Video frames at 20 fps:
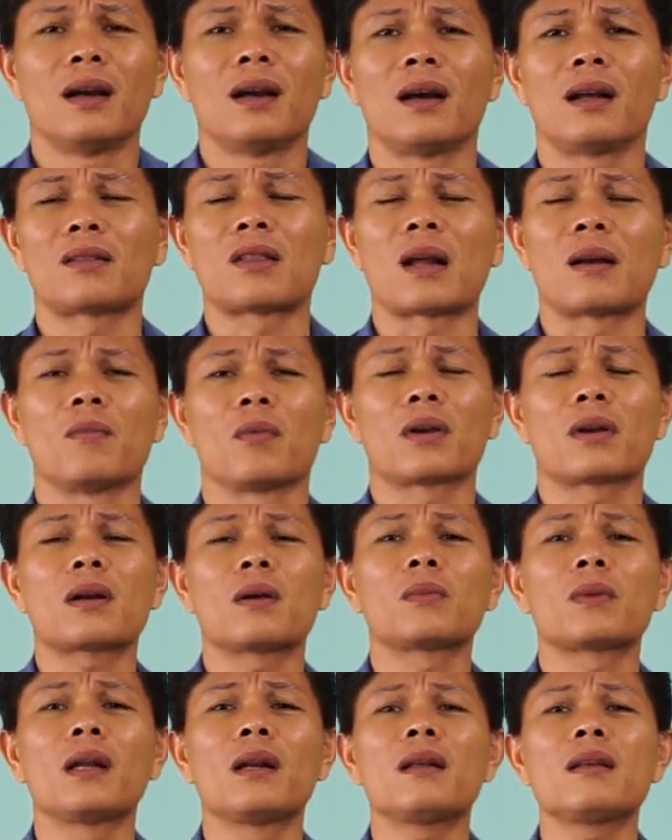hình thành một cái
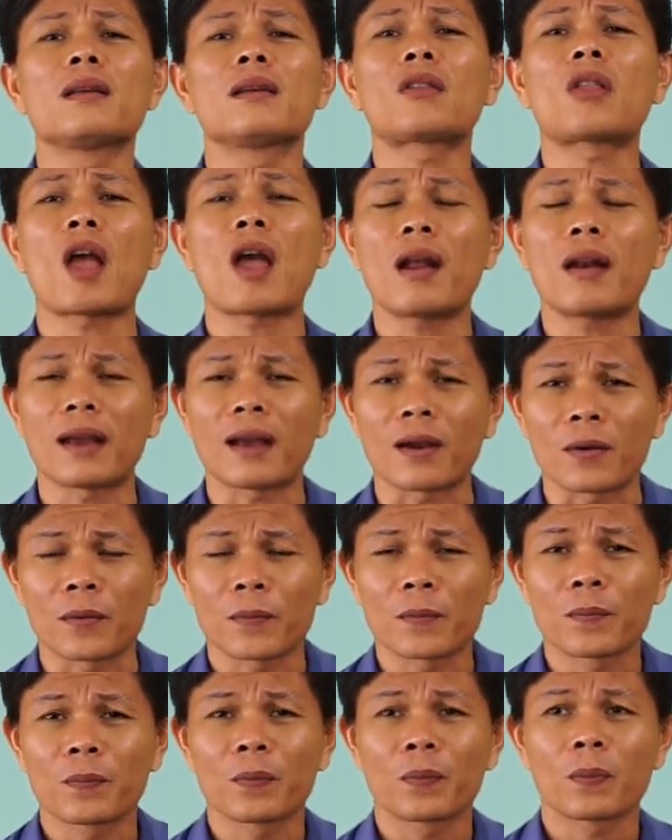công ty nó như thế nào.
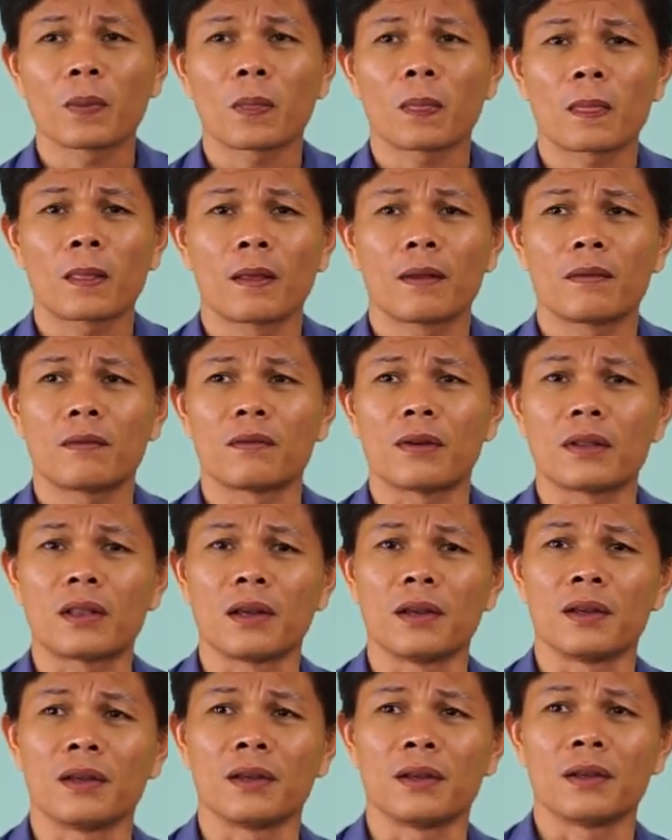Vậy
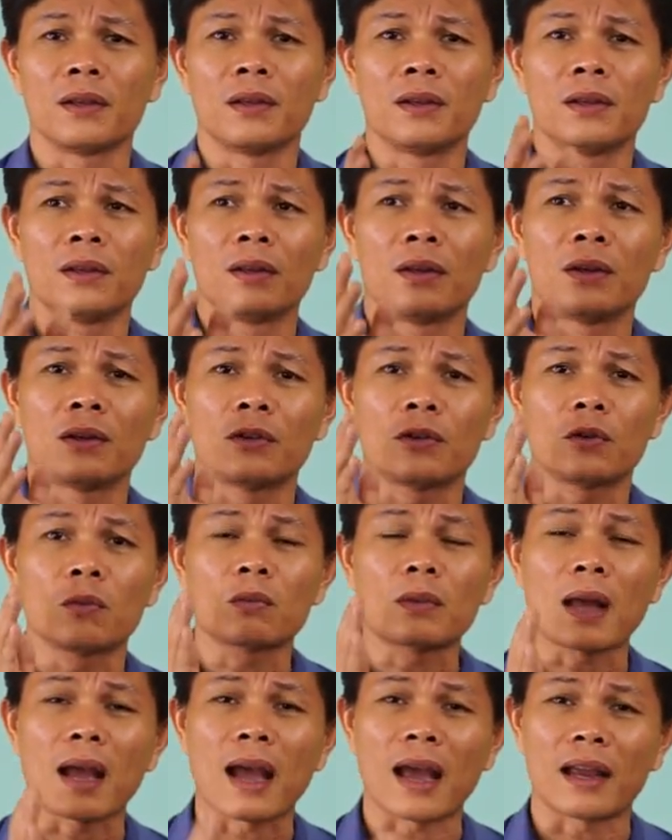thì
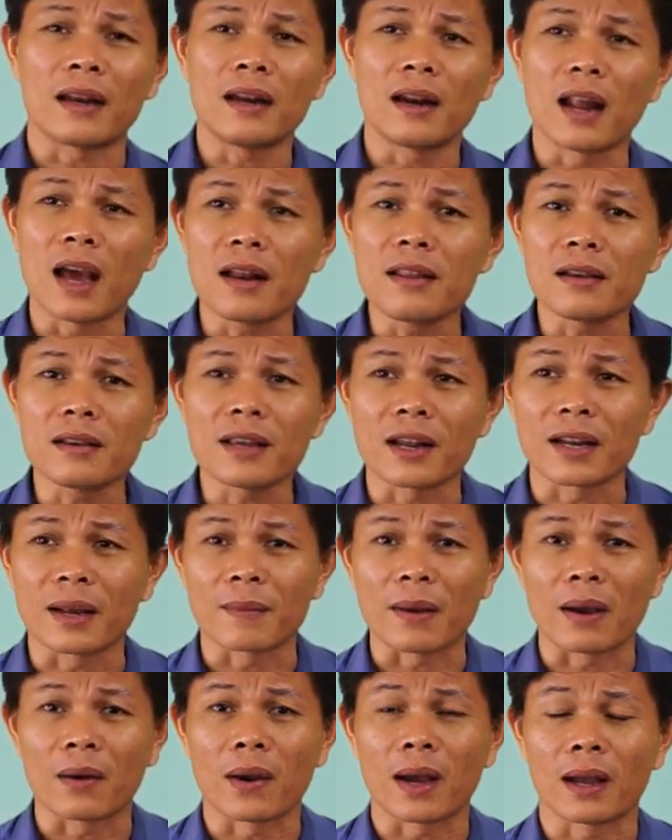chúng ta hãy đi đến những doanh nghiệp
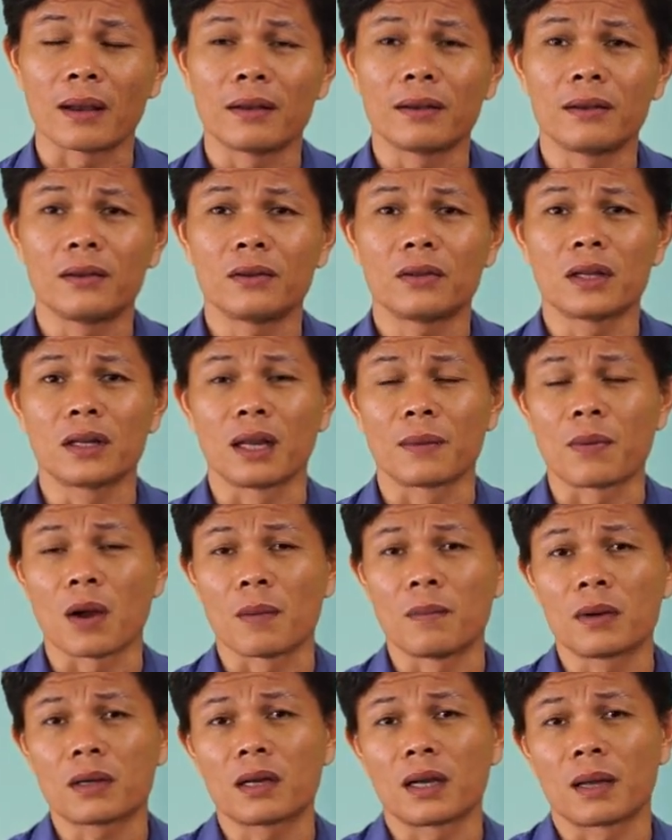nào ạ? Những doanh nghiệp
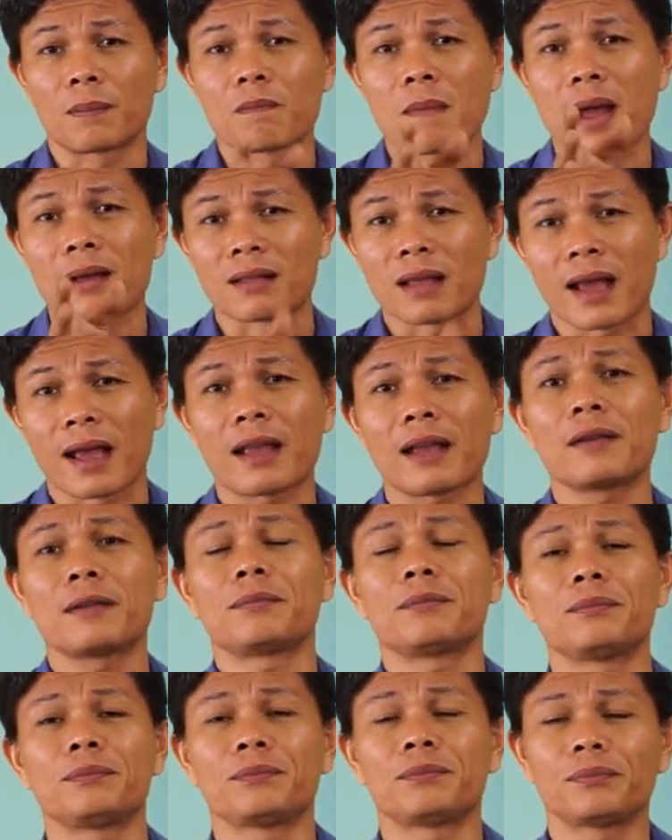họ mới khởi nghiệp 3 tháng,
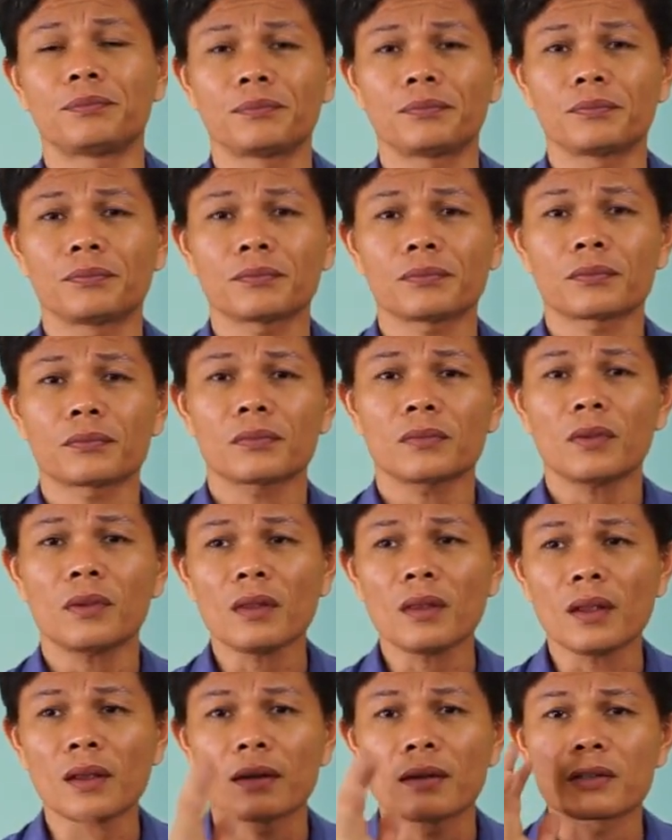
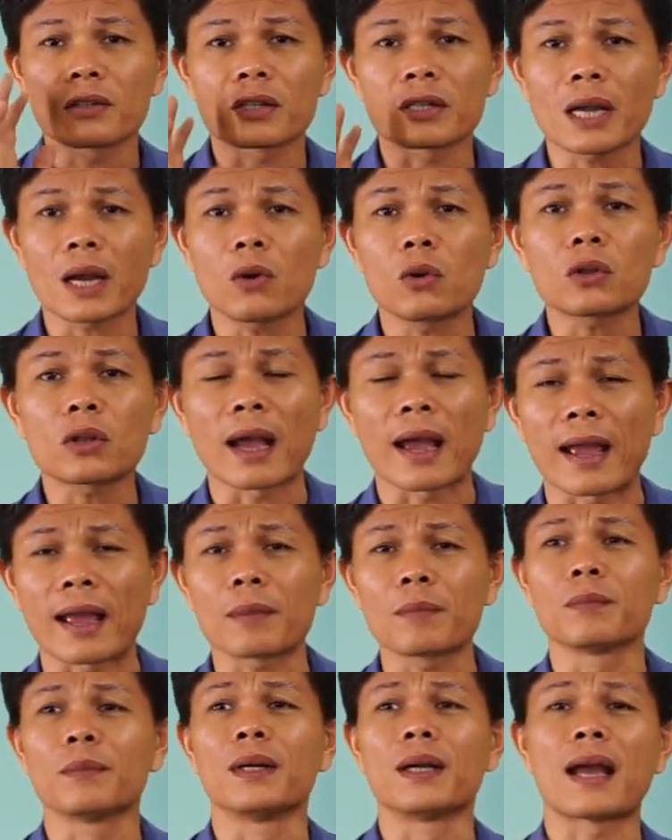6
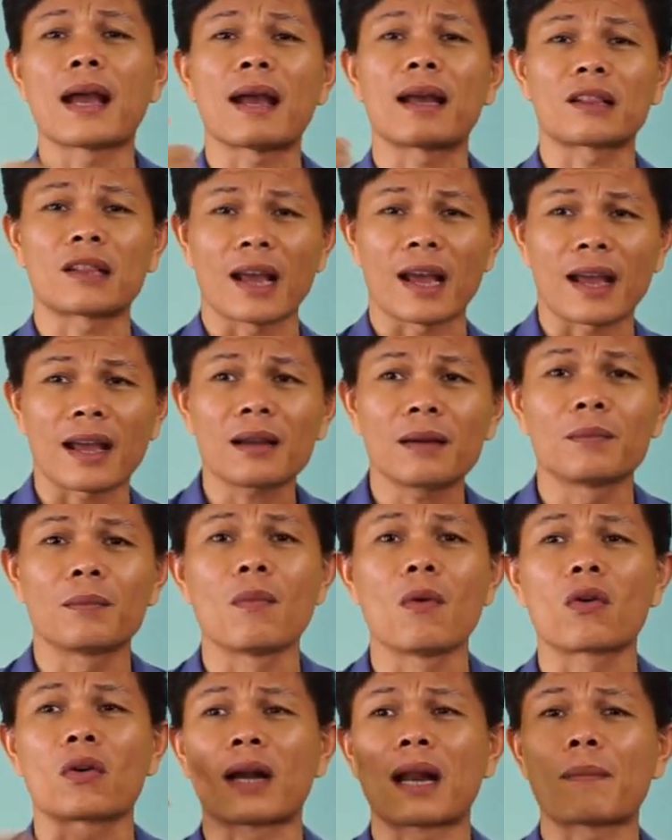tháng, 12 tháng,
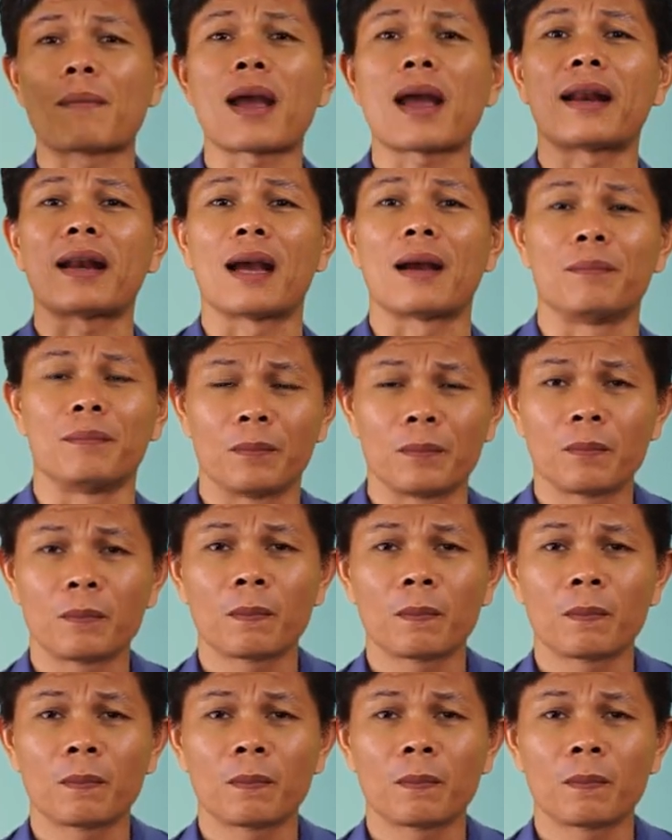1 năm, 2 năm.